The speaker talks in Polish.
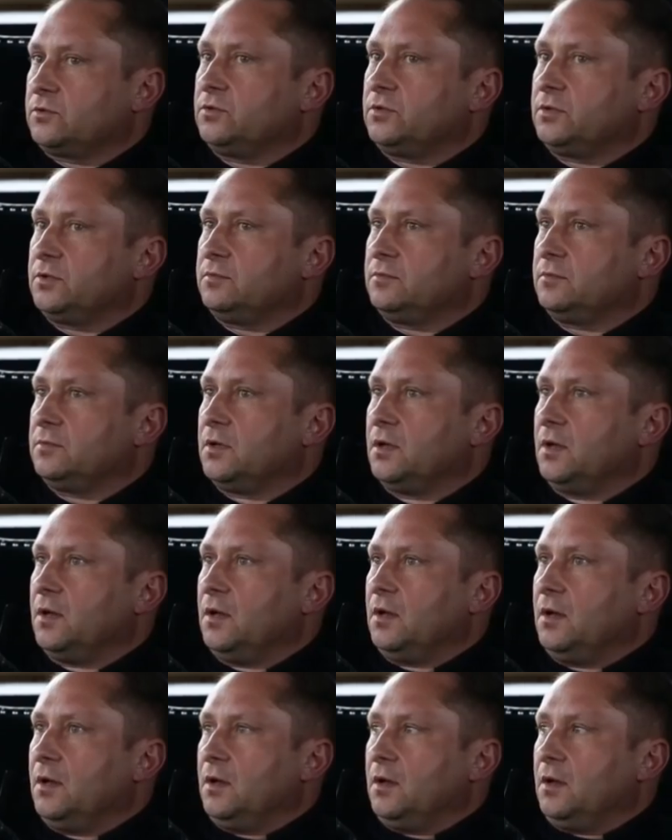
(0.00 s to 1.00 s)
którym
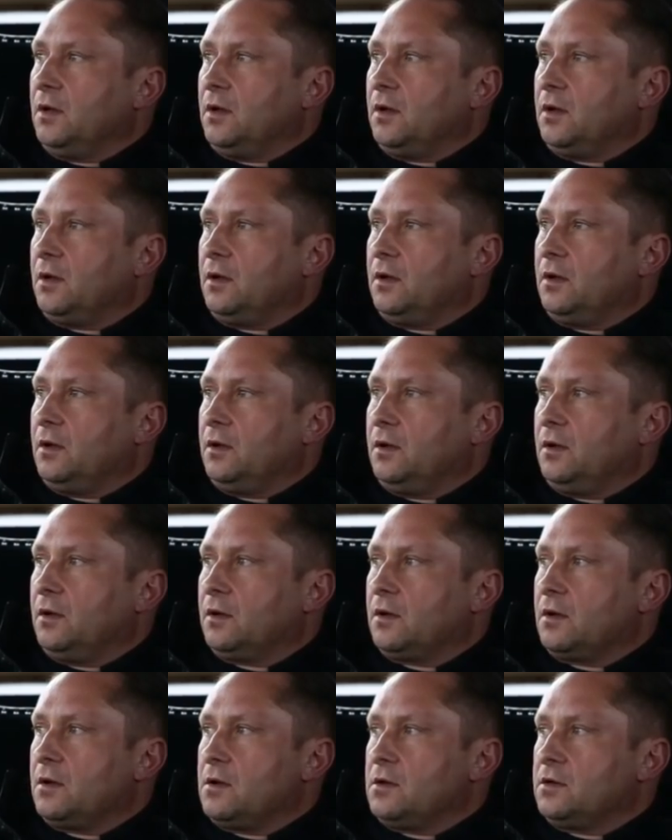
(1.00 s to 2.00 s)

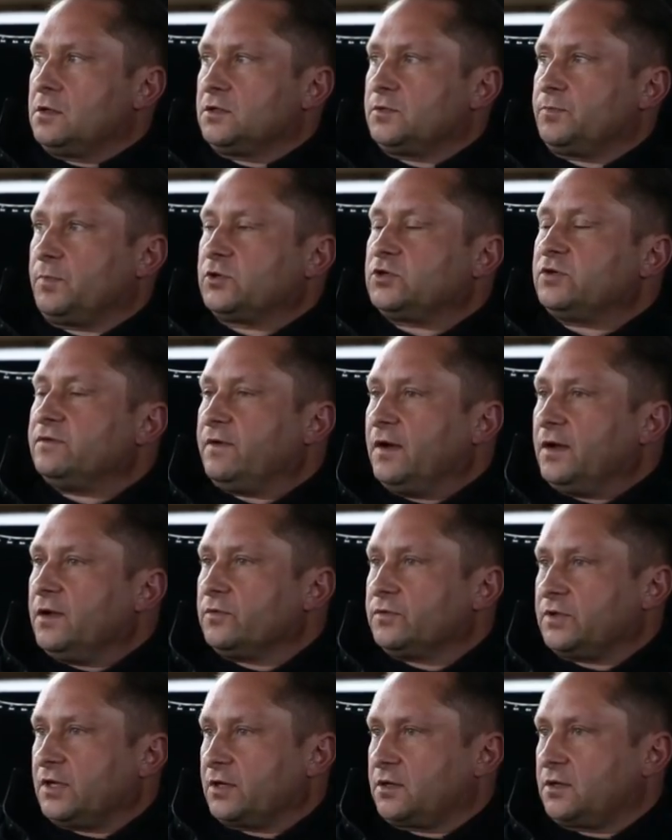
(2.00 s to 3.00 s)
e,
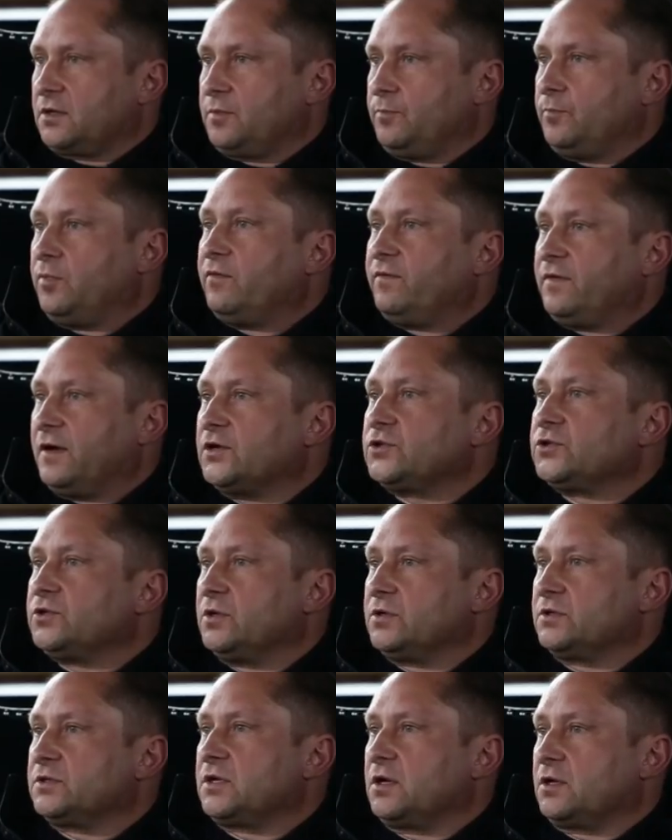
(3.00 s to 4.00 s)
spoczywają tak
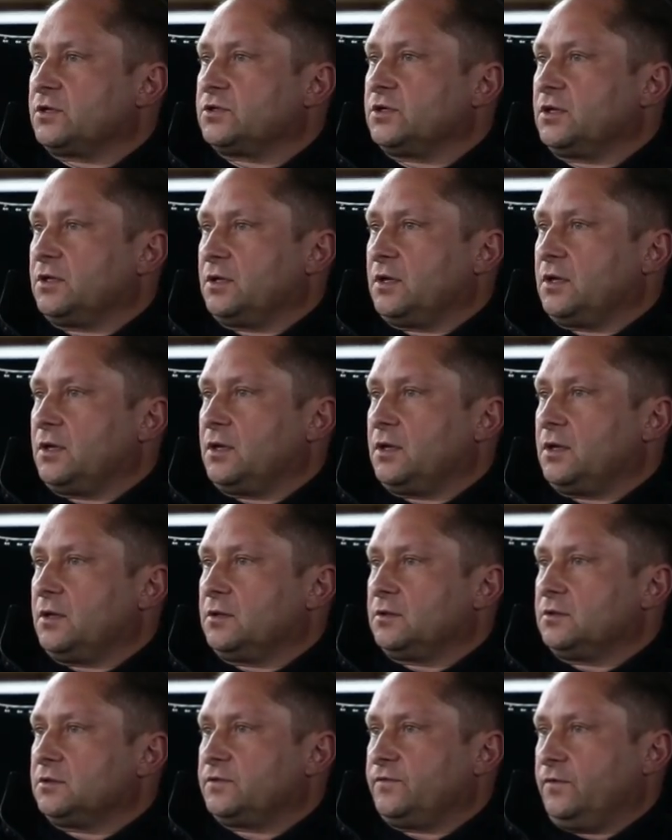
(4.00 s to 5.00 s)
poważne
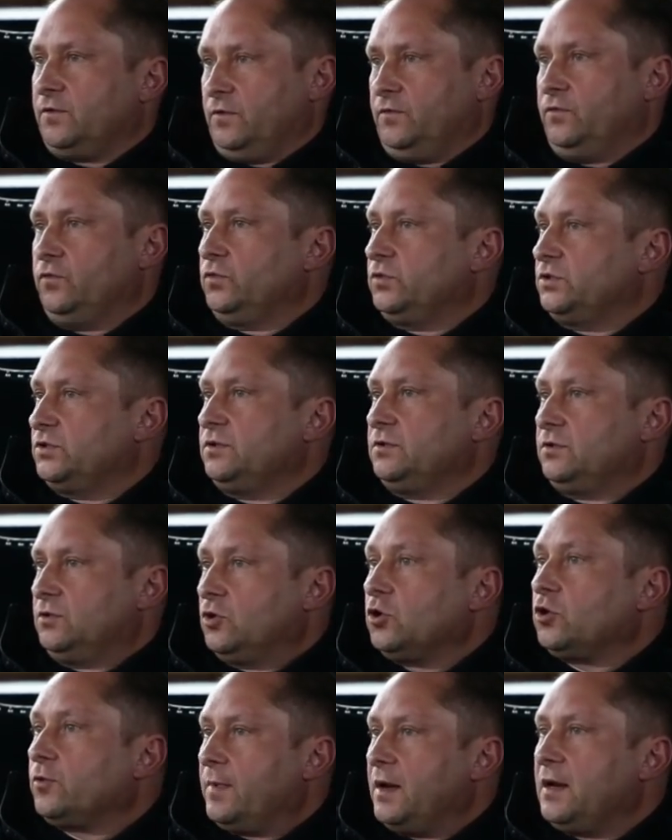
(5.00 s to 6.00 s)
oskarżenia, swojej funkcji
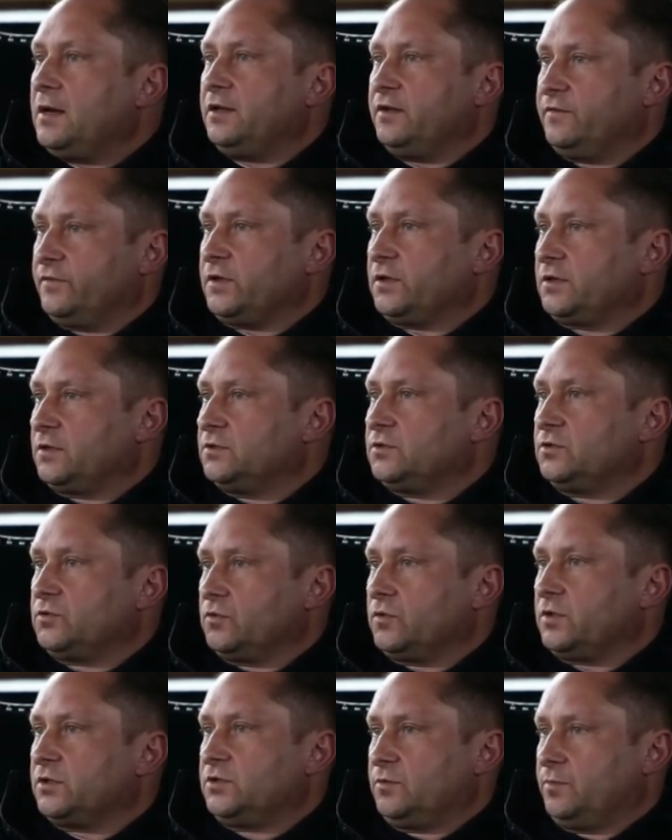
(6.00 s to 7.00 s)
normalnie w takiej
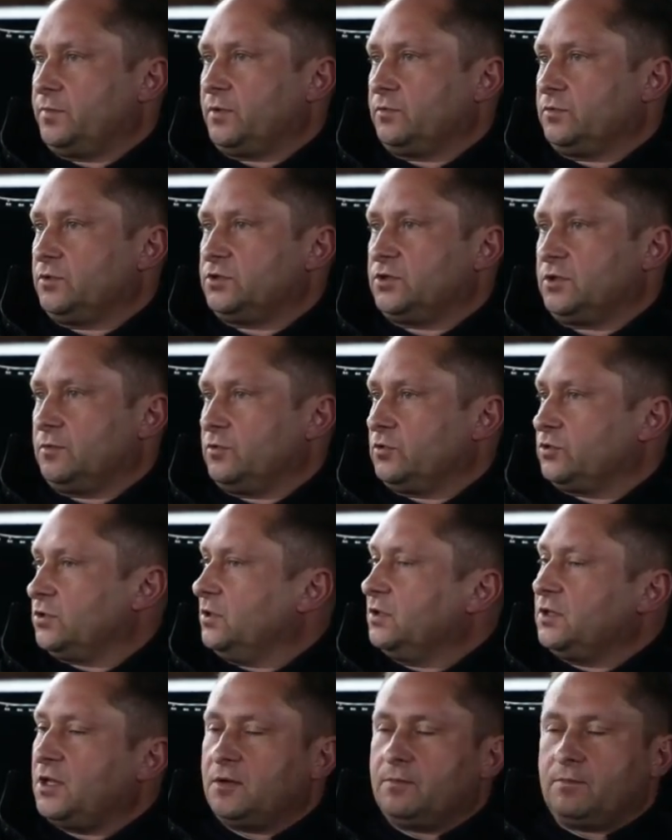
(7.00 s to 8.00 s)
sytuacji pełnić nie
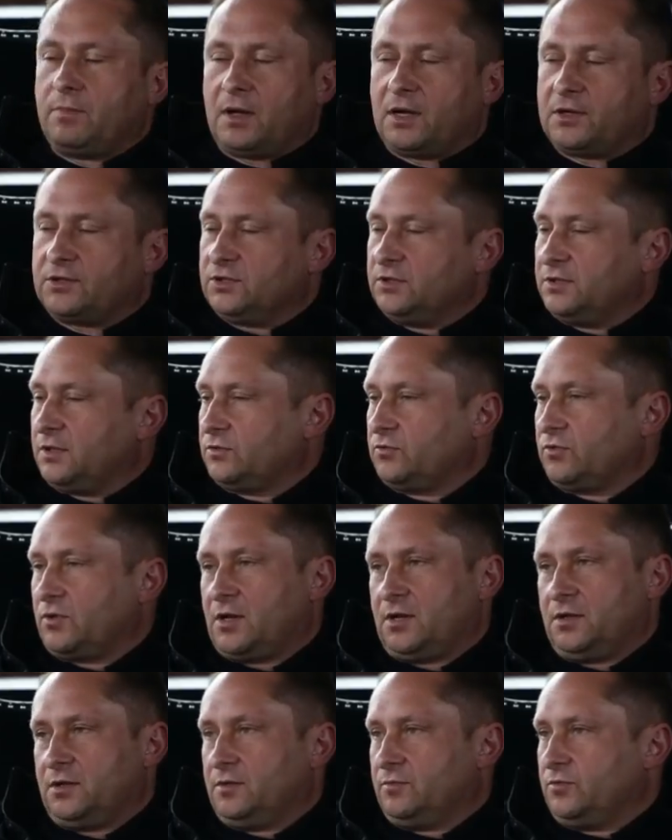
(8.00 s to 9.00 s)
może i najbardziej
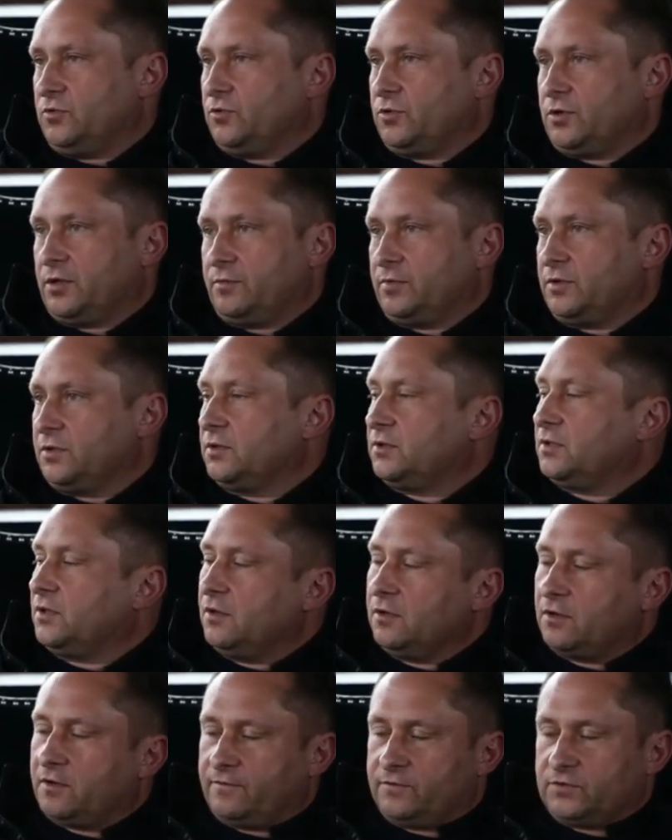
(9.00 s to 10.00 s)
naturalnym ruchem, kiedy
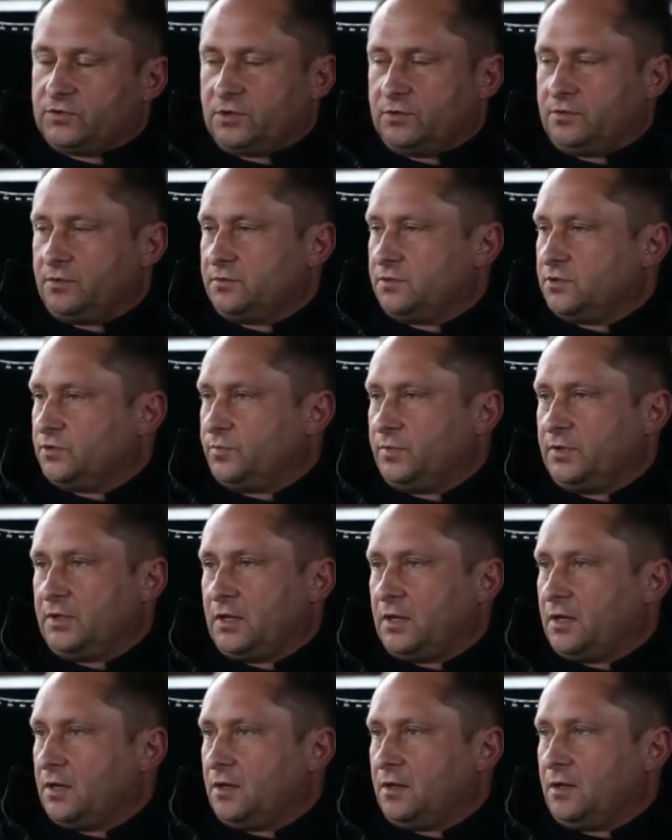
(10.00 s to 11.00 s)
tylko wyszedłem ze
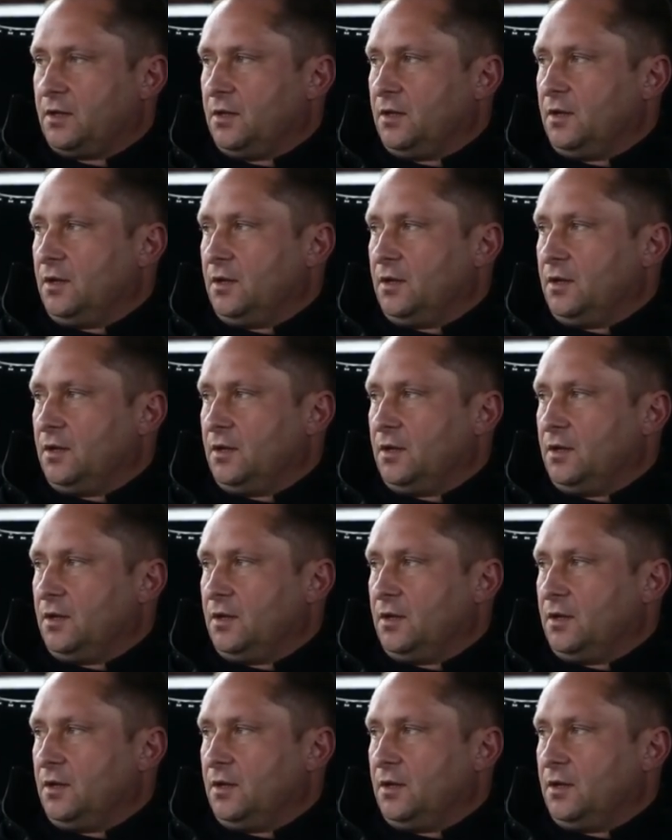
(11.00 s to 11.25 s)
szpitala,